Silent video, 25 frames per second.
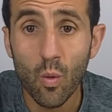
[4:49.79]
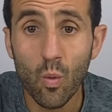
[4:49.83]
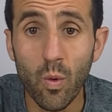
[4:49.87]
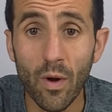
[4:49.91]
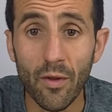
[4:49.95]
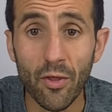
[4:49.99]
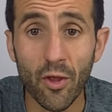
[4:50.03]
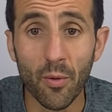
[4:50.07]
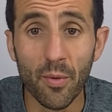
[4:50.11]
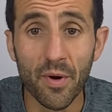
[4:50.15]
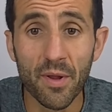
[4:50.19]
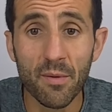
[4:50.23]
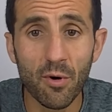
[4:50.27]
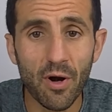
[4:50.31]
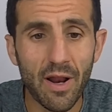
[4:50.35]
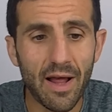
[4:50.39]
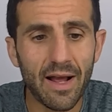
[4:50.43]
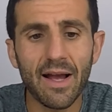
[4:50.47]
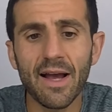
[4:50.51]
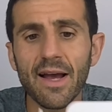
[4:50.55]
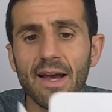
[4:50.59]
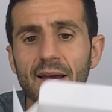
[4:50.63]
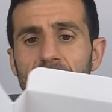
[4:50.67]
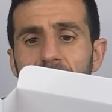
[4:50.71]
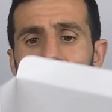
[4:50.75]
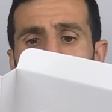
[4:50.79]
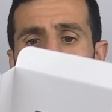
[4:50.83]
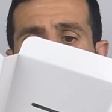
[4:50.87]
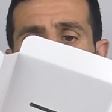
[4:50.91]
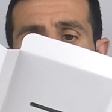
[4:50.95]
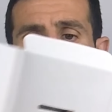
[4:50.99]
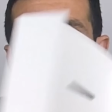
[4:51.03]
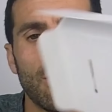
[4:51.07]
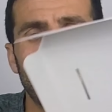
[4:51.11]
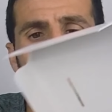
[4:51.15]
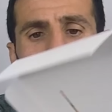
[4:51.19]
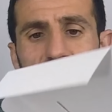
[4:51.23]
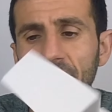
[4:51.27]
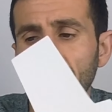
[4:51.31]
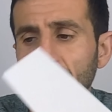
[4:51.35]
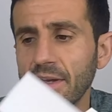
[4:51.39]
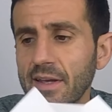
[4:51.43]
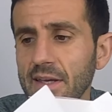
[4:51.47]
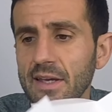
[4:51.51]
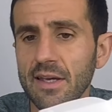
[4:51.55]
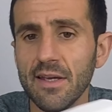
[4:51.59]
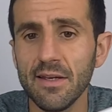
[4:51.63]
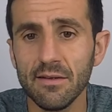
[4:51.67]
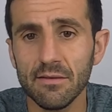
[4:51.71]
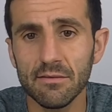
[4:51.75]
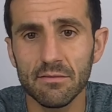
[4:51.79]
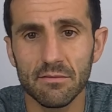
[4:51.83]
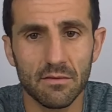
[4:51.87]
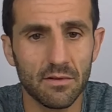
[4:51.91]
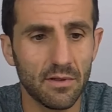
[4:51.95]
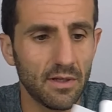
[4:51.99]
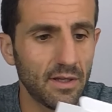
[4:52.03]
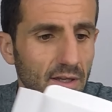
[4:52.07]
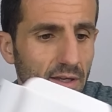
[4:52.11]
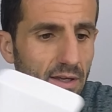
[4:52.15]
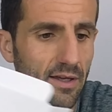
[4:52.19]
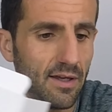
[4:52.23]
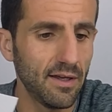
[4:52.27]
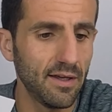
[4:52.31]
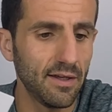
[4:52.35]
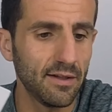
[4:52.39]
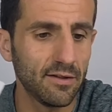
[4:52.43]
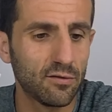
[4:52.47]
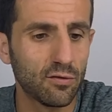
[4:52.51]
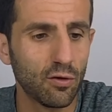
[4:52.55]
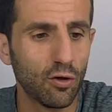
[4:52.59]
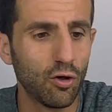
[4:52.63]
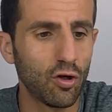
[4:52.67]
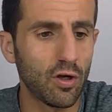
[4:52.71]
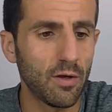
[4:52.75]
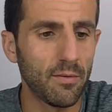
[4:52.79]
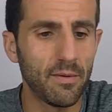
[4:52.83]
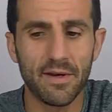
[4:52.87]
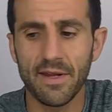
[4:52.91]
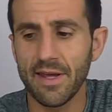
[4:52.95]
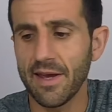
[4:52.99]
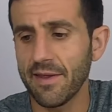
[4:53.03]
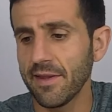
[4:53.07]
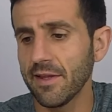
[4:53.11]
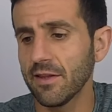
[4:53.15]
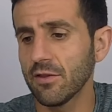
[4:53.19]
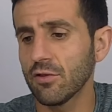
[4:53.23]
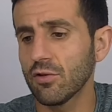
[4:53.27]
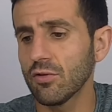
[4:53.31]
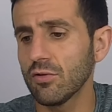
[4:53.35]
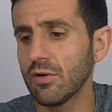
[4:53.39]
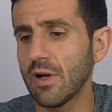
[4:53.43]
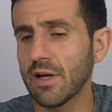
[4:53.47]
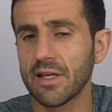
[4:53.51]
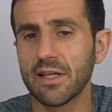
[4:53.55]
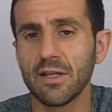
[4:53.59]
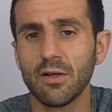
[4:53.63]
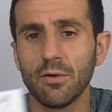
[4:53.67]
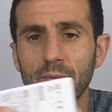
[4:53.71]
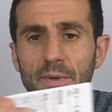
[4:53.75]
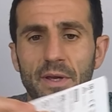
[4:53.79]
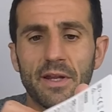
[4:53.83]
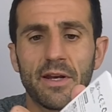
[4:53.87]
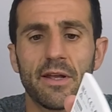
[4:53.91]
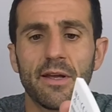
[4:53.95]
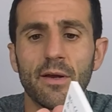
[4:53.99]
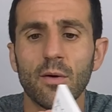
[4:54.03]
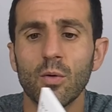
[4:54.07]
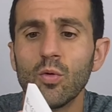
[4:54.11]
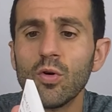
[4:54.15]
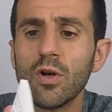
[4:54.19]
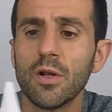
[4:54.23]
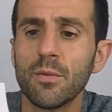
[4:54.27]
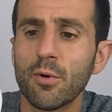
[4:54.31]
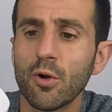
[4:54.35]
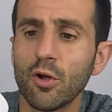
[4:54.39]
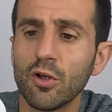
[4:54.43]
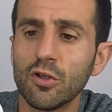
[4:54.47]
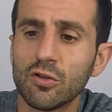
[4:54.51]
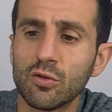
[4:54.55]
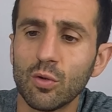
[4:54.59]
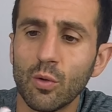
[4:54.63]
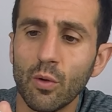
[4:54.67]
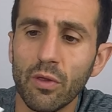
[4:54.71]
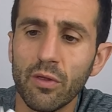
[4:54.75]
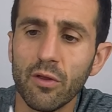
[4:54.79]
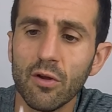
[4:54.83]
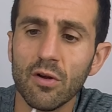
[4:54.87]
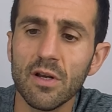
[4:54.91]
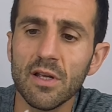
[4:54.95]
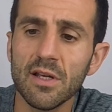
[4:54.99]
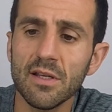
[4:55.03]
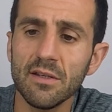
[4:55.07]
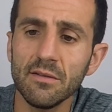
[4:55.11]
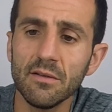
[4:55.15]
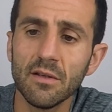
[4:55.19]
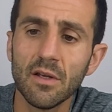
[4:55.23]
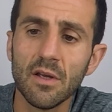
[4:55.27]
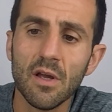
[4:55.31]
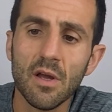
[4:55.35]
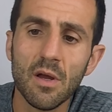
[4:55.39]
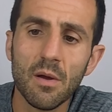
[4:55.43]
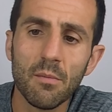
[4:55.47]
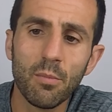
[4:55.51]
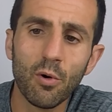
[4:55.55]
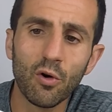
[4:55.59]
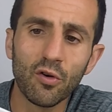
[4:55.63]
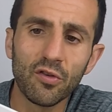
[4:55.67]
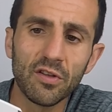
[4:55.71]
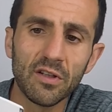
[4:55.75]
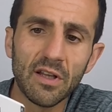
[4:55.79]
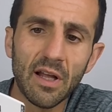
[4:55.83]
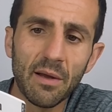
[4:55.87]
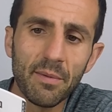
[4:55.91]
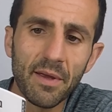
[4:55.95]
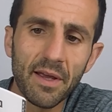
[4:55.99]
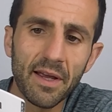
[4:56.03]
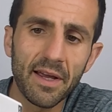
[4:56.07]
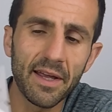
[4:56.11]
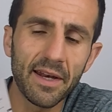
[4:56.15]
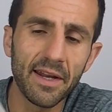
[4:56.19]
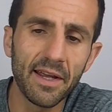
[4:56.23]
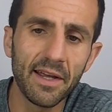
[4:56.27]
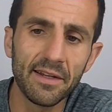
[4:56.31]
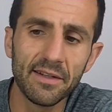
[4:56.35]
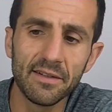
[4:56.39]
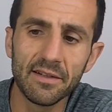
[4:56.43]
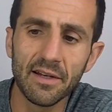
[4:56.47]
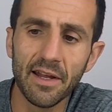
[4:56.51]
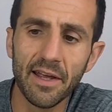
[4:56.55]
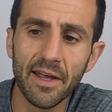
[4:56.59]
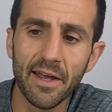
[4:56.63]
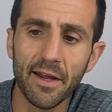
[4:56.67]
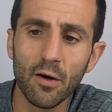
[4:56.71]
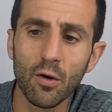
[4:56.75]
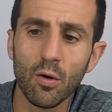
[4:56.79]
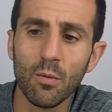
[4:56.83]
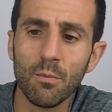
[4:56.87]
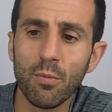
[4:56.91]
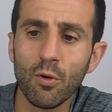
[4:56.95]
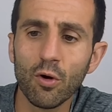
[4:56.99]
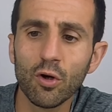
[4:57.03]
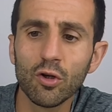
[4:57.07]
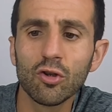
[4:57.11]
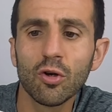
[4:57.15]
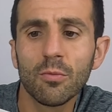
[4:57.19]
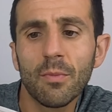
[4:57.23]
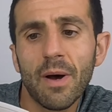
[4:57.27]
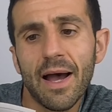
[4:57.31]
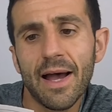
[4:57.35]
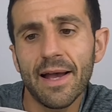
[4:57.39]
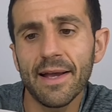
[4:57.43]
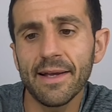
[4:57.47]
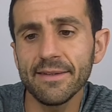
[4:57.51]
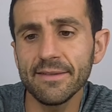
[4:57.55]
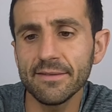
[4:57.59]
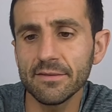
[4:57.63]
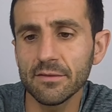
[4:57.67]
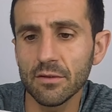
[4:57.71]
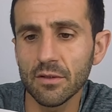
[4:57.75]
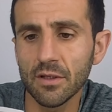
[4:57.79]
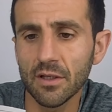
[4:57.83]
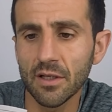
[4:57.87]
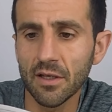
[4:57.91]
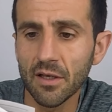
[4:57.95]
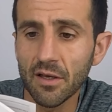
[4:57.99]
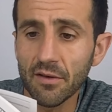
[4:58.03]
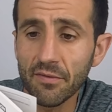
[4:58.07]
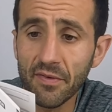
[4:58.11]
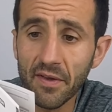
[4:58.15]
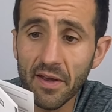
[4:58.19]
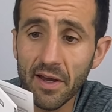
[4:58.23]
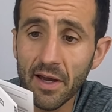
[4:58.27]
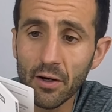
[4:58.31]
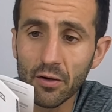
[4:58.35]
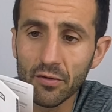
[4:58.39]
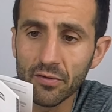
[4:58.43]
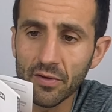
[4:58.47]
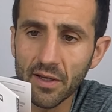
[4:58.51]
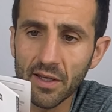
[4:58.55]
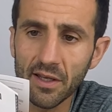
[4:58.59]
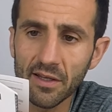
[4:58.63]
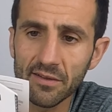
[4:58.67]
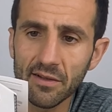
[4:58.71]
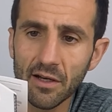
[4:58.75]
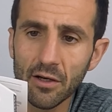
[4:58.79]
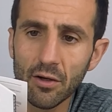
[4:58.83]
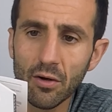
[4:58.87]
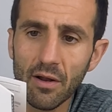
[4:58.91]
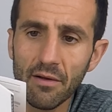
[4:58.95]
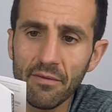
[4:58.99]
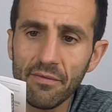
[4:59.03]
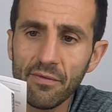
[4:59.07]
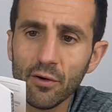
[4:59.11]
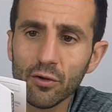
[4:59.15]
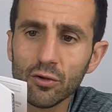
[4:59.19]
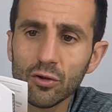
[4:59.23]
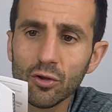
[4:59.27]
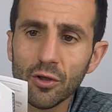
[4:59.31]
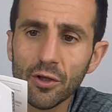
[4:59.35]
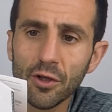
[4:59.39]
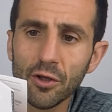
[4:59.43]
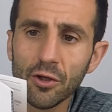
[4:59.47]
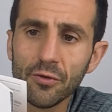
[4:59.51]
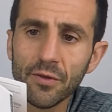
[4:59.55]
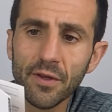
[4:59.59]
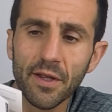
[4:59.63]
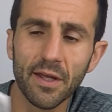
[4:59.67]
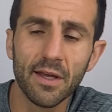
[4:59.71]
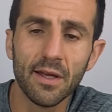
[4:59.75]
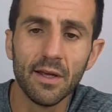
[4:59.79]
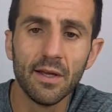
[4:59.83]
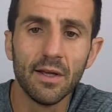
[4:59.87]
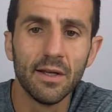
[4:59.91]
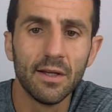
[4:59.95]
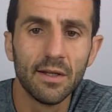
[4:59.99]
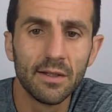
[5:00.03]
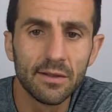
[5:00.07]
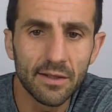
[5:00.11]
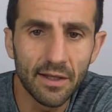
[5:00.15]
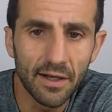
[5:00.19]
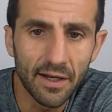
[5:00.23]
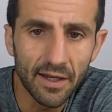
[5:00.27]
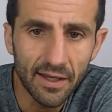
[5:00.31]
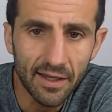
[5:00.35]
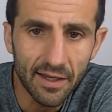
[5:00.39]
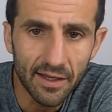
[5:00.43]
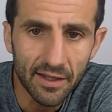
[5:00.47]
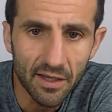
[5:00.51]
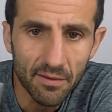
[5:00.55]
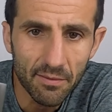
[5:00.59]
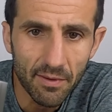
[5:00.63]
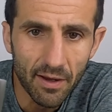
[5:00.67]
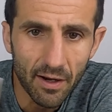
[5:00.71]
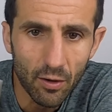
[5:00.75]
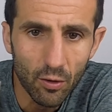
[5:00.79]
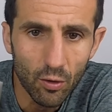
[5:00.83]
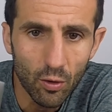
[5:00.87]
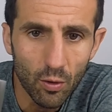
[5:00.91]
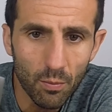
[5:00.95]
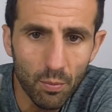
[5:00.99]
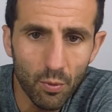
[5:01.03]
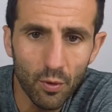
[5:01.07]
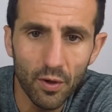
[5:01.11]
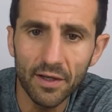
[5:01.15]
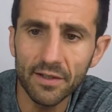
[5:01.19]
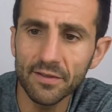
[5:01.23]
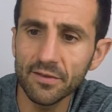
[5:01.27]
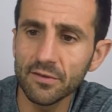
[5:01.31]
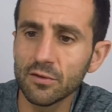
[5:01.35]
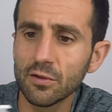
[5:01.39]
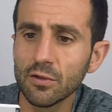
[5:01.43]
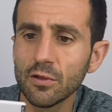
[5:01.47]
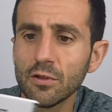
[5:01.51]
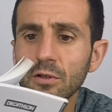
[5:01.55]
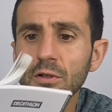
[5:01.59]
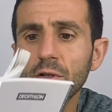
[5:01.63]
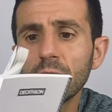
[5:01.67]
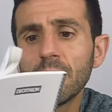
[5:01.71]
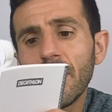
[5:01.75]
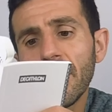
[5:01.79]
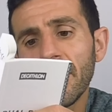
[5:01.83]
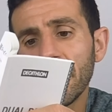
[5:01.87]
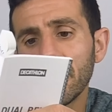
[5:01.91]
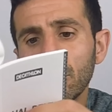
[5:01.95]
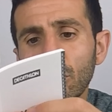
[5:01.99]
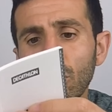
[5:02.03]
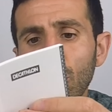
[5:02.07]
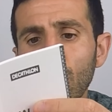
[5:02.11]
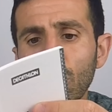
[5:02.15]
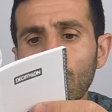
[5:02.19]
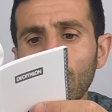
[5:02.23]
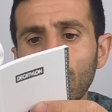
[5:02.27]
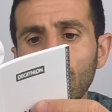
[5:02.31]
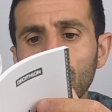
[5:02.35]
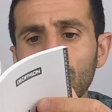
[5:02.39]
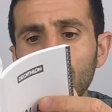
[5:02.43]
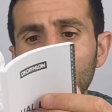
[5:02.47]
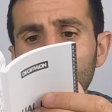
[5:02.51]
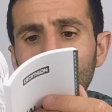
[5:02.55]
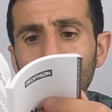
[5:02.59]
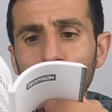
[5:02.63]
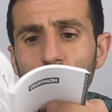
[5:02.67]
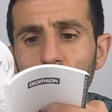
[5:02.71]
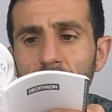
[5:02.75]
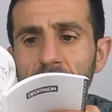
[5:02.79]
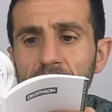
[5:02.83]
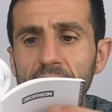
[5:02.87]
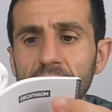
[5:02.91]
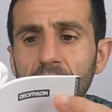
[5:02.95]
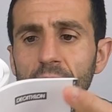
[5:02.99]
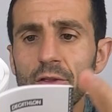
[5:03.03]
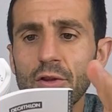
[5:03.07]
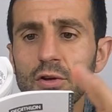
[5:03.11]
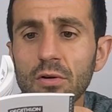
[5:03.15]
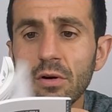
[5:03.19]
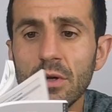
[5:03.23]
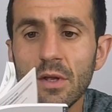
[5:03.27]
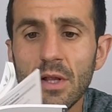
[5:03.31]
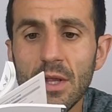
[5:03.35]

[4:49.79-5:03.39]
Cuando abrimos la caja, como veis aquí, eh, esto es lo que venía dentro, aquí os viene un libro de instrucciones por si también queréis leerlo un poquito más, fijaros, aquí ha salido la foto de dónde tenéis que llevarlo puesto, ¿vale? Todo lo que yo os he ido comentando